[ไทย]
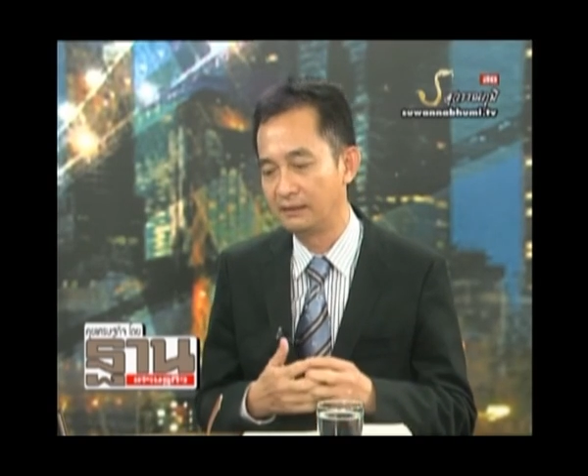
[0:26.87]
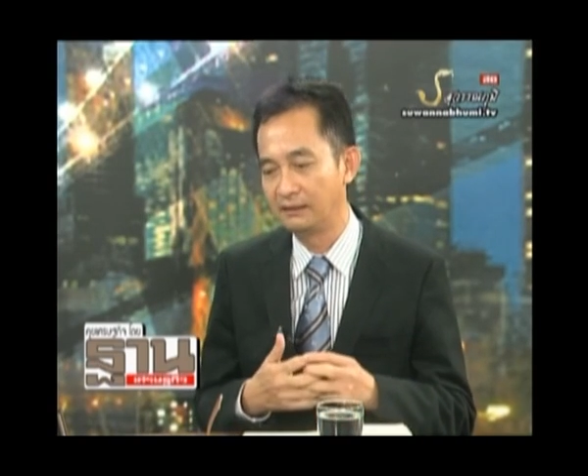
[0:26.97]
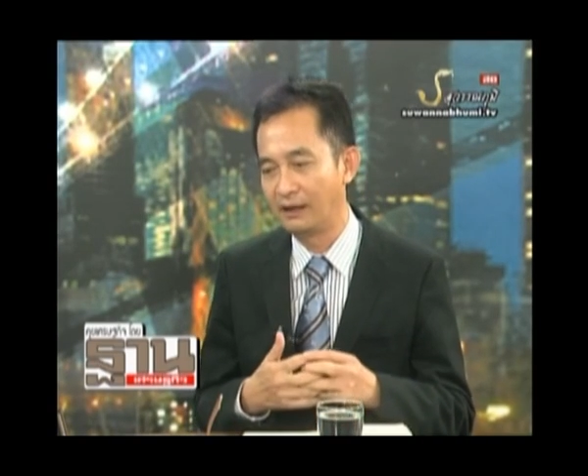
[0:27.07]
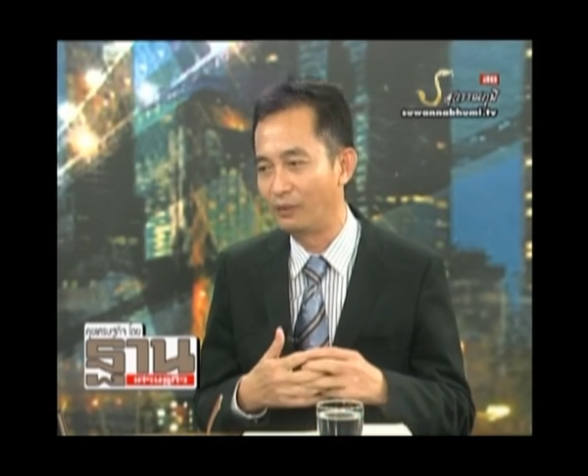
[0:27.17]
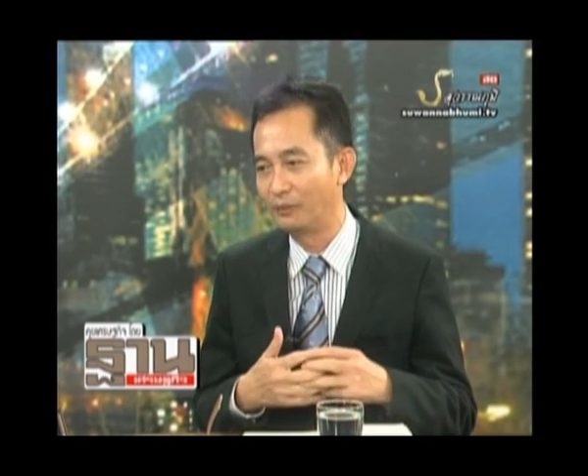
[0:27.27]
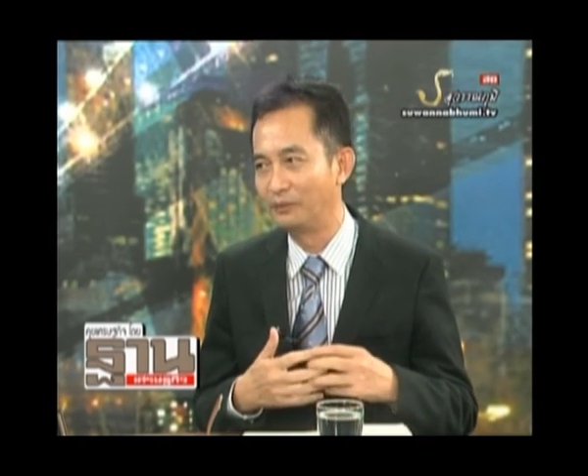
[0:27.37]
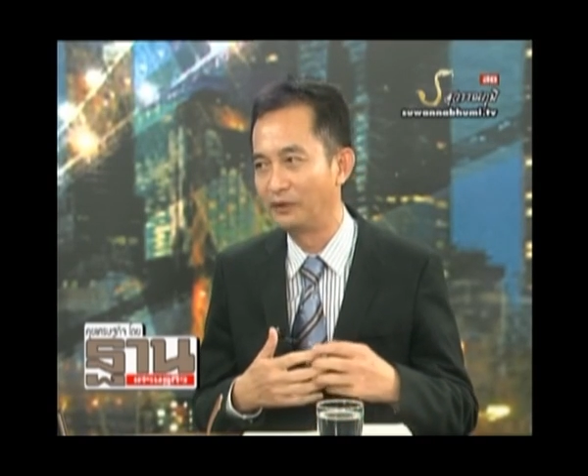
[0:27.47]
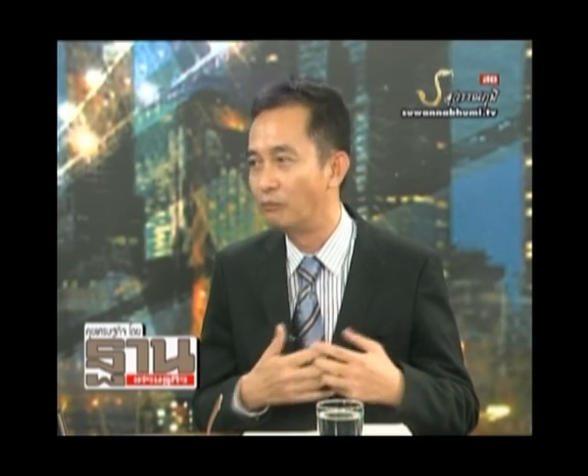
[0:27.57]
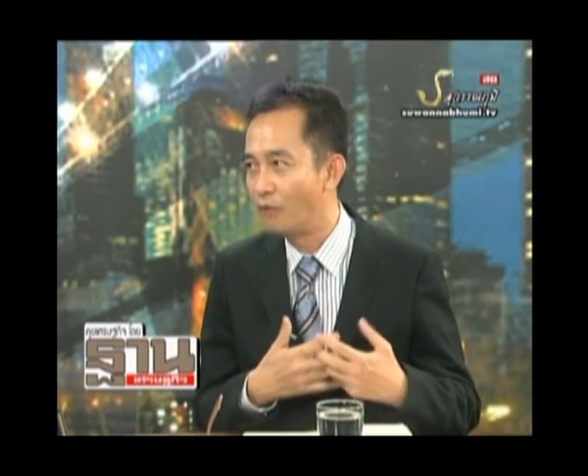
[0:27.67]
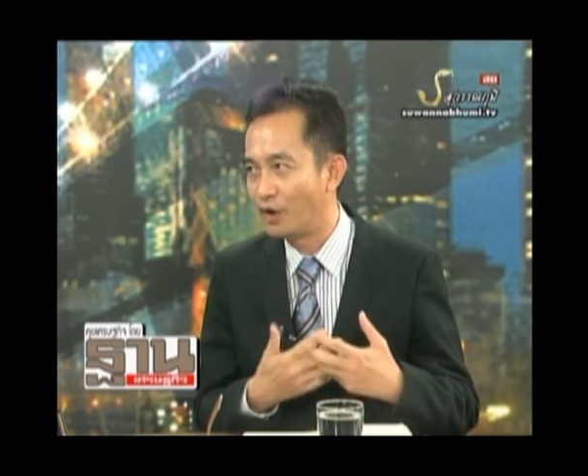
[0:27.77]
เราเรา
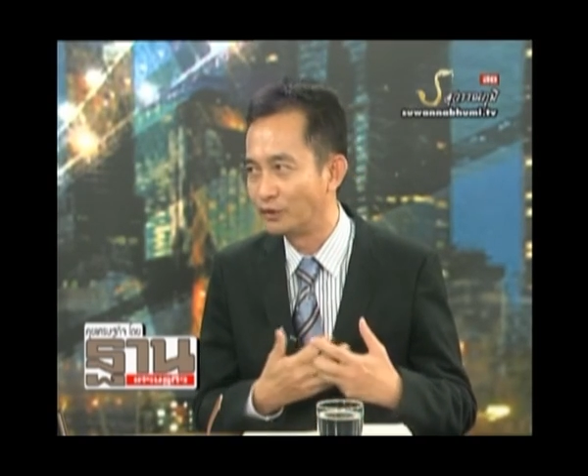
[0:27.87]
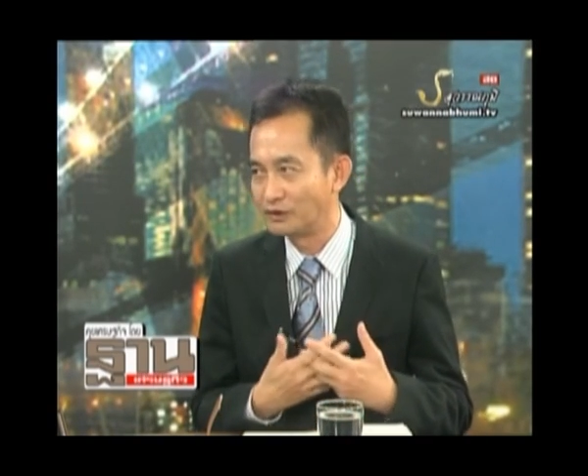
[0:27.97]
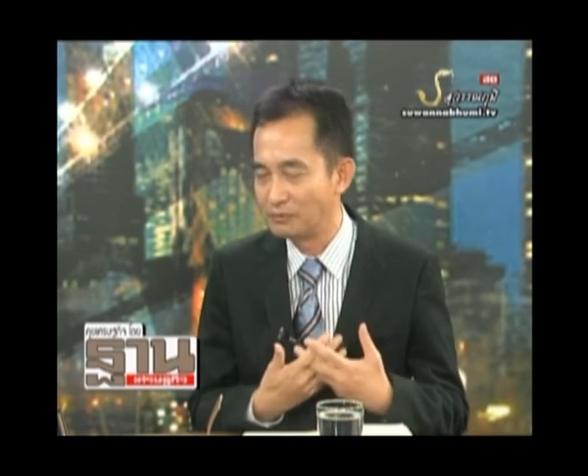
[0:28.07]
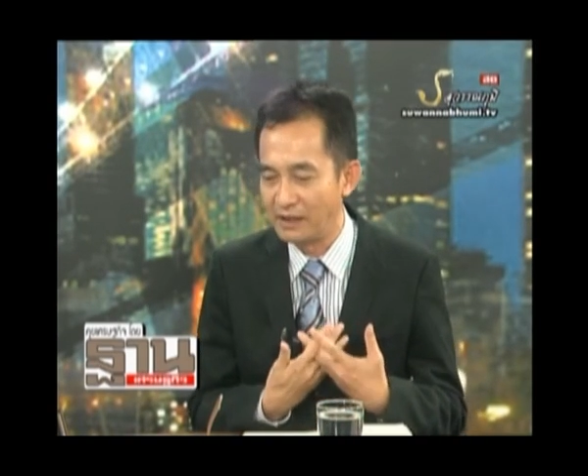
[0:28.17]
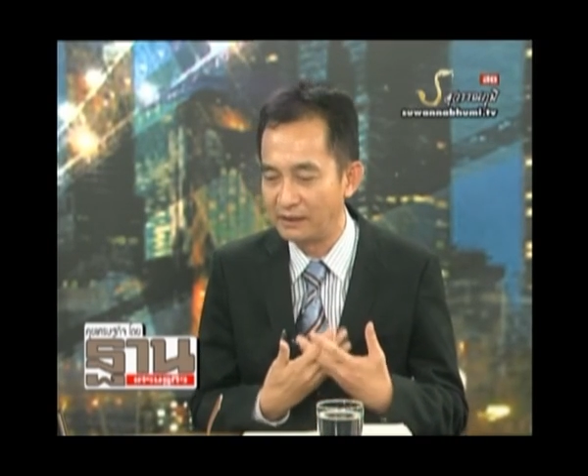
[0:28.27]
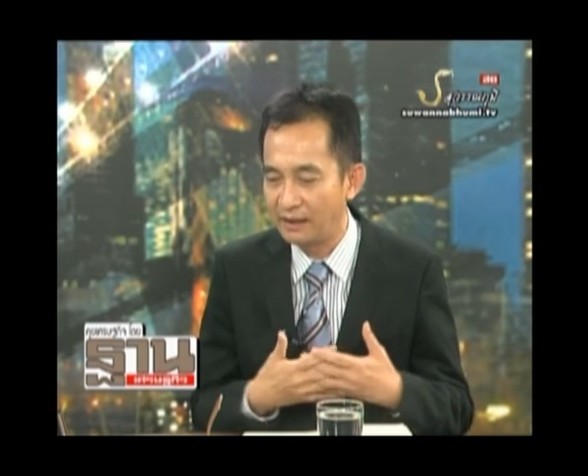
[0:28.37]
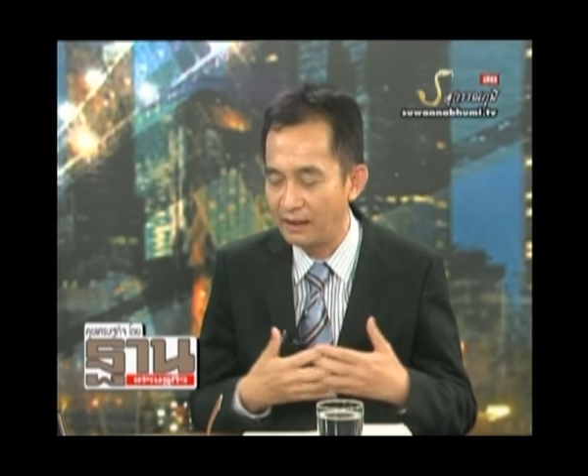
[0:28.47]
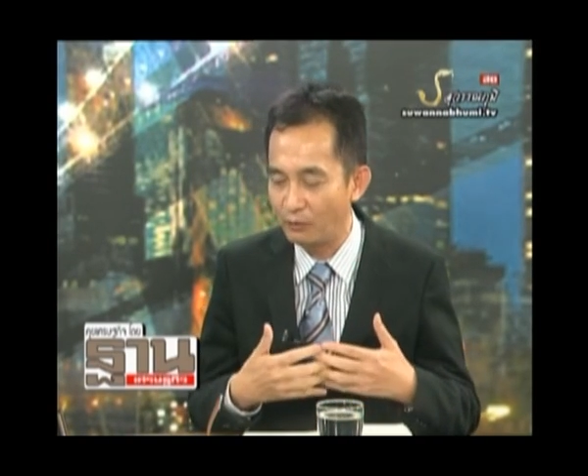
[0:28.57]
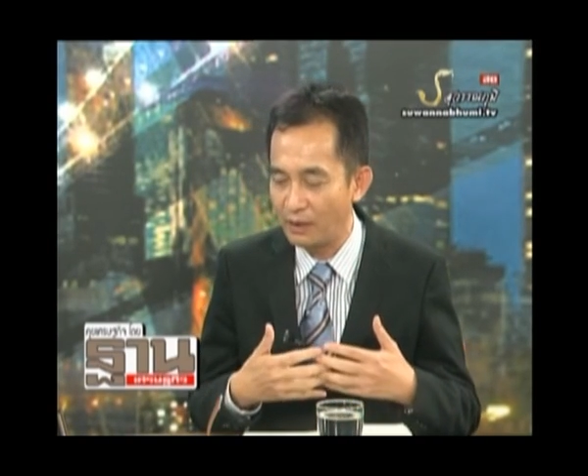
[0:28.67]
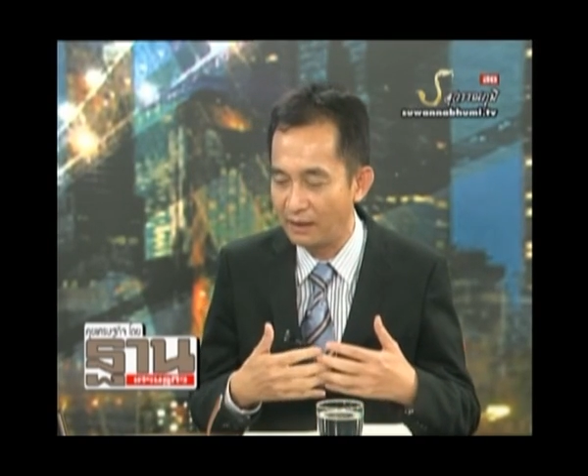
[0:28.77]
มองอยู่เสมอนะฮะ
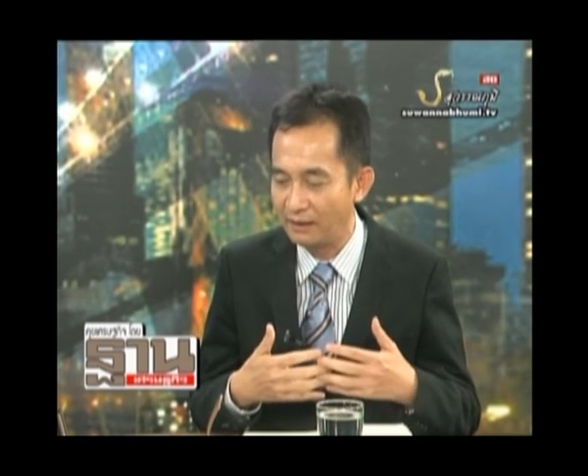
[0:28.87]
ว่า